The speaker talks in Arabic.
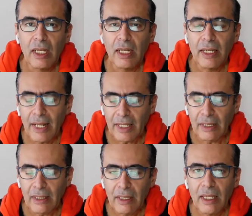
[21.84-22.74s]
لكن
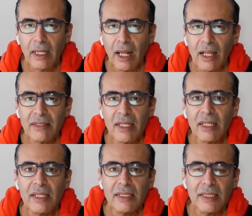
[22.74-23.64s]
اللي حصل
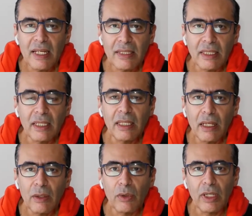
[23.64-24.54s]
ان السياسيين
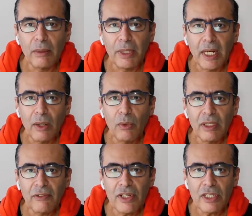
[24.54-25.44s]
قالوا لنا من اول
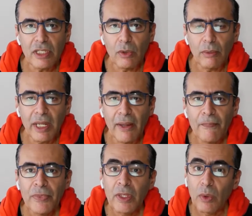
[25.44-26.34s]
تفشي الوباء
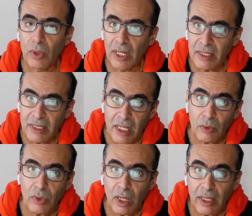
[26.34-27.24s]
ولا
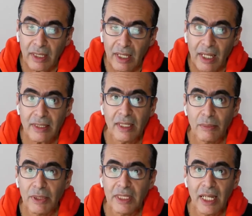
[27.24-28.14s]
زالوا لغايه اللحظه اللي
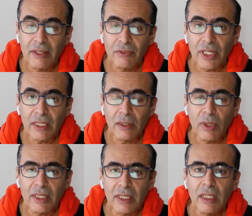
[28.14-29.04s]
بنتكلم فيها
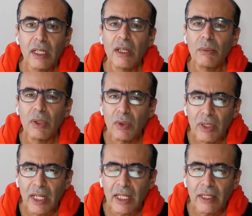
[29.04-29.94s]
دلوقتي بيقولوا
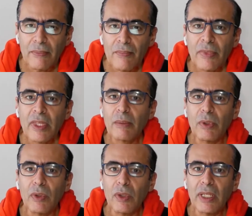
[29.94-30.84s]
لنا ايه
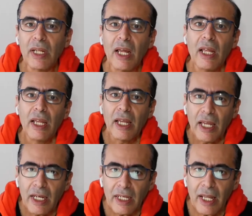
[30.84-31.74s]
بيقولوا لنا
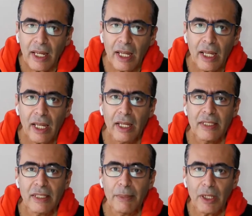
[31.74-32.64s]
النجاة
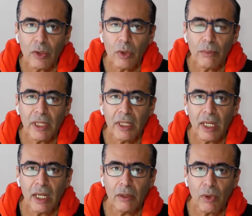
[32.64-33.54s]
سبيلكم
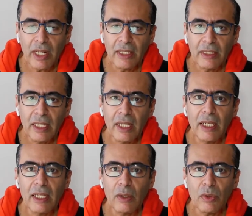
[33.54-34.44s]
للنجاة الوحيدة
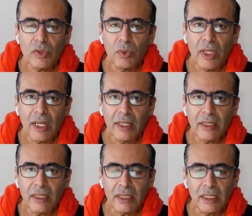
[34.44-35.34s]
هي الحصول على
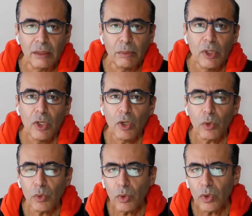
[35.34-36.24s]
التطعيم
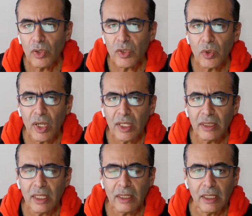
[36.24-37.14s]
روحوا احصلوا على
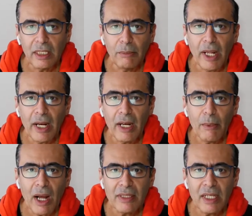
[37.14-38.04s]
التطعيم اللي
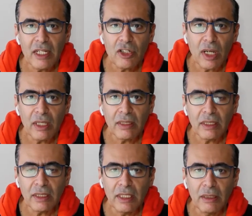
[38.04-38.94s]
ما حصلش على
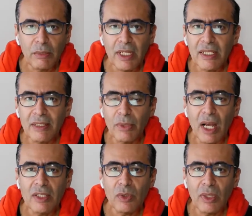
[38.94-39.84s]
التطعيم لازم
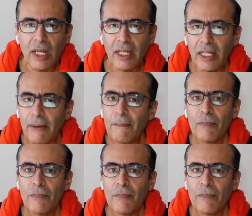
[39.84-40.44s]
يحصل عليه